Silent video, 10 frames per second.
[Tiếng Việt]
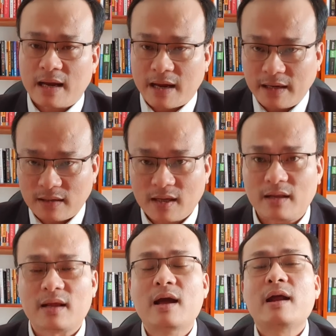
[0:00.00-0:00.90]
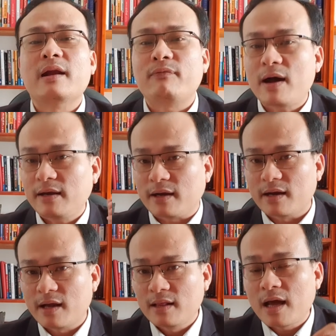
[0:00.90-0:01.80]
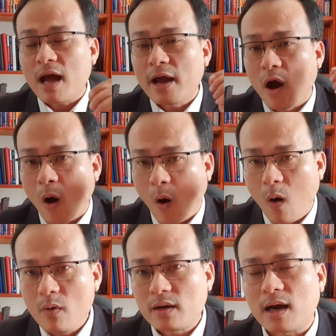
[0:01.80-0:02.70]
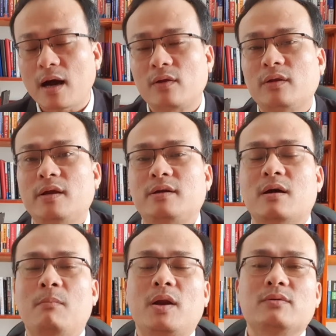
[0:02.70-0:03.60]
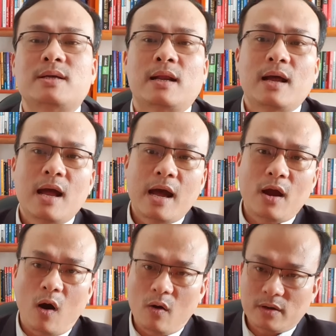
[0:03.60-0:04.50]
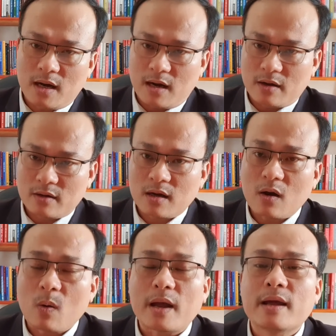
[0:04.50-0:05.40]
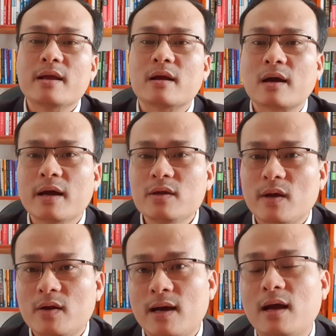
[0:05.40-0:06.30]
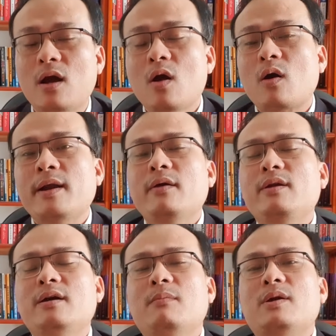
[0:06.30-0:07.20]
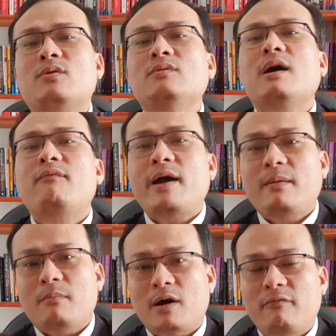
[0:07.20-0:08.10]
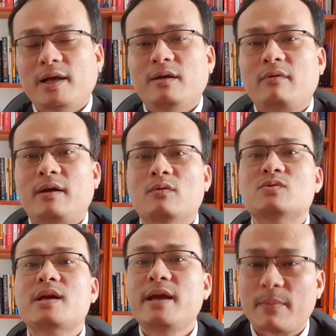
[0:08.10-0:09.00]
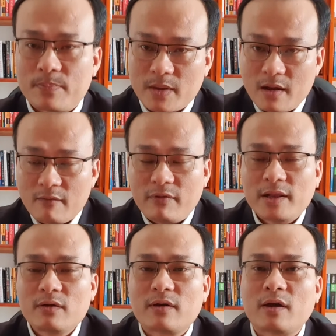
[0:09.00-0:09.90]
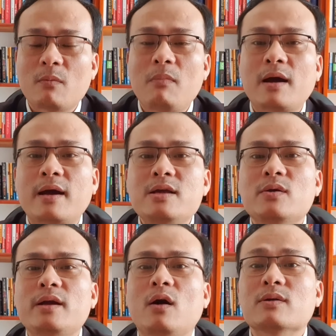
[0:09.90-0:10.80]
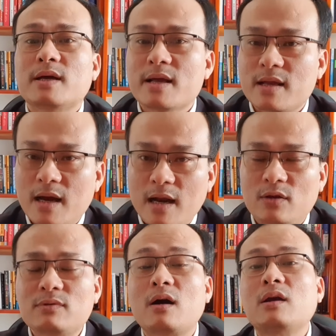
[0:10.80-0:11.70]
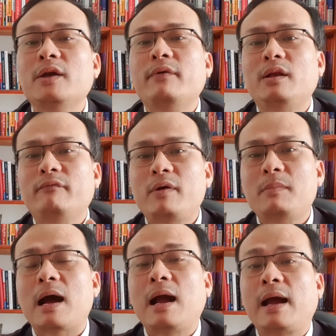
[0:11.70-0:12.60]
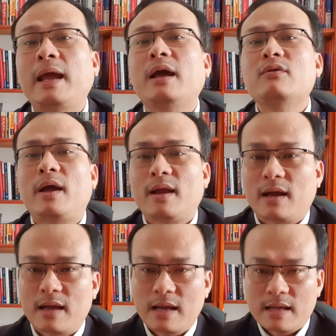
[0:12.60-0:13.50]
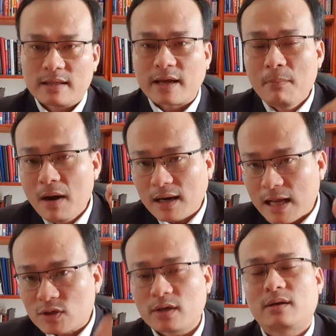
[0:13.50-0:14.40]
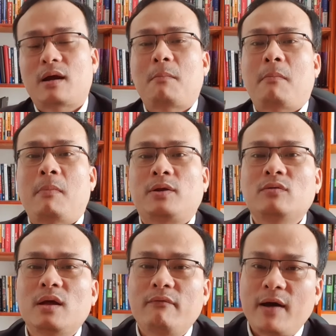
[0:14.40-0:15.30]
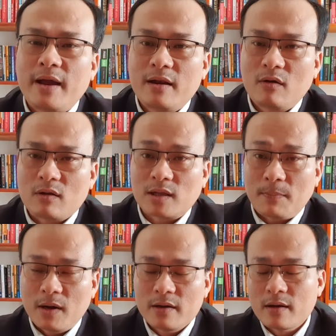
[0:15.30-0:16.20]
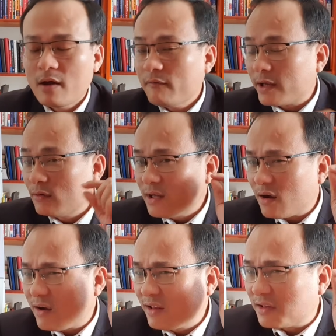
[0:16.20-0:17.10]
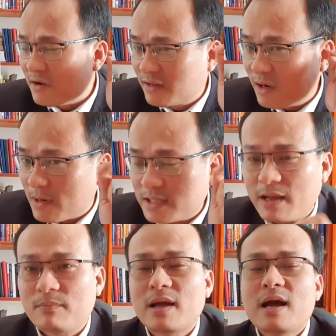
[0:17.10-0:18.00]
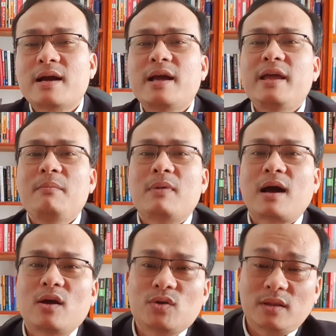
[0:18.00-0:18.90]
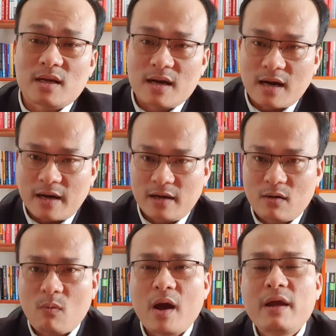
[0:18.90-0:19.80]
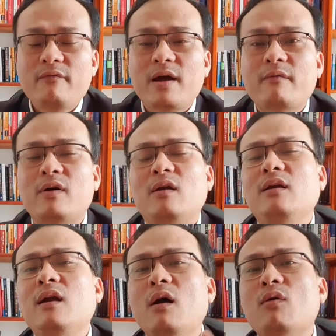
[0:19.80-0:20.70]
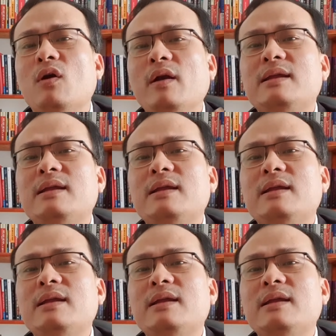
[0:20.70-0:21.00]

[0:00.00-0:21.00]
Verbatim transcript: kích thích để phát triển kinh tế hay hỗ trợ cho thị trường bất động sản hay hỗ trợ cho các loại hình kinh doanh khác. Còn nếu như mà chúng ta vay mà vay theo kiểu doanh nghiệp, vay theo kiểu mà kinh doanh hộ gia đình hay là chúng ta có phép đăng ký kinh doanh ấy, thì cái mức lãi suất mà chúng ta vay nó còn thấp hơn và chúng ta cứ tưởng tượng mà xem khi mà cái lãi suất tiền gửi nó quay về và đâu đó nó